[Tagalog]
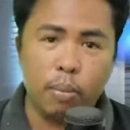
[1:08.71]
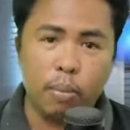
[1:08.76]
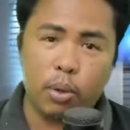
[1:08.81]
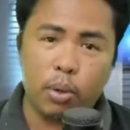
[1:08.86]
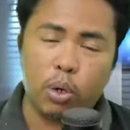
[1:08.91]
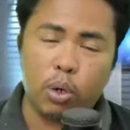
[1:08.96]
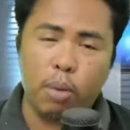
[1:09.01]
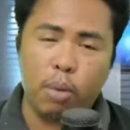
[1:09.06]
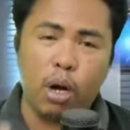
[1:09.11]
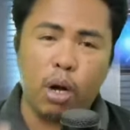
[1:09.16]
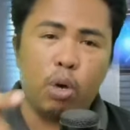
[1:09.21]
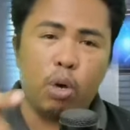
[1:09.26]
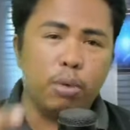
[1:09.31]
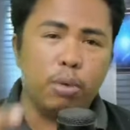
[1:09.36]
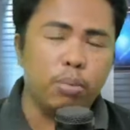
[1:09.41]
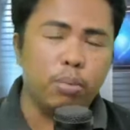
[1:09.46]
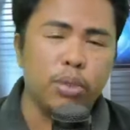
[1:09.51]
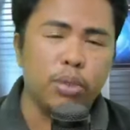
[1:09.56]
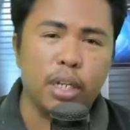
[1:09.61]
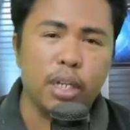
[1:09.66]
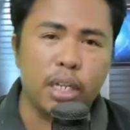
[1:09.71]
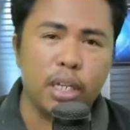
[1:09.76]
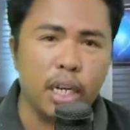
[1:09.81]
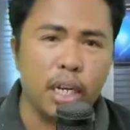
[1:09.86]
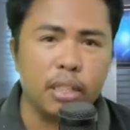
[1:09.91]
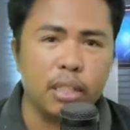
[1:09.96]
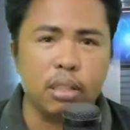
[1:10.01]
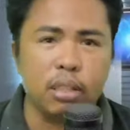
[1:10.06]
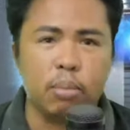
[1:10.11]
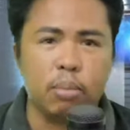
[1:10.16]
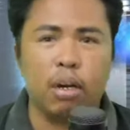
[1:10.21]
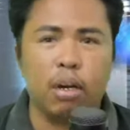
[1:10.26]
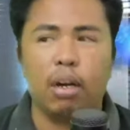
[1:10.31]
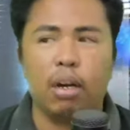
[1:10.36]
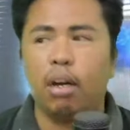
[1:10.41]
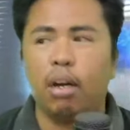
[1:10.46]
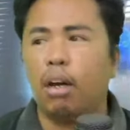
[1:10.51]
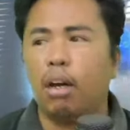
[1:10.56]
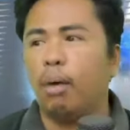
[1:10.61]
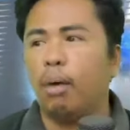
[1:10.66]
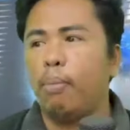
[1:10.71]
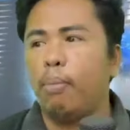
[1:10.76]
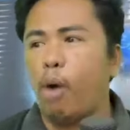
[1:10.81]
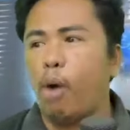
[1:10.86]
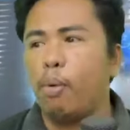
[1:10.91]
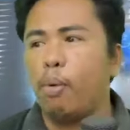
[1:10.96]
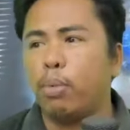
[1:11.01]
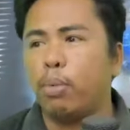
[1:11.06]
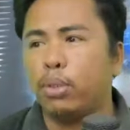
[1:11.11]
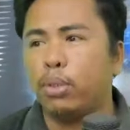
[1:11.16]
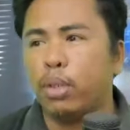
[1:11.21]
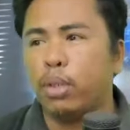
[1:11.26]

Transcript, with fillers: Pero bago po muna yan, sa mga bago pa po,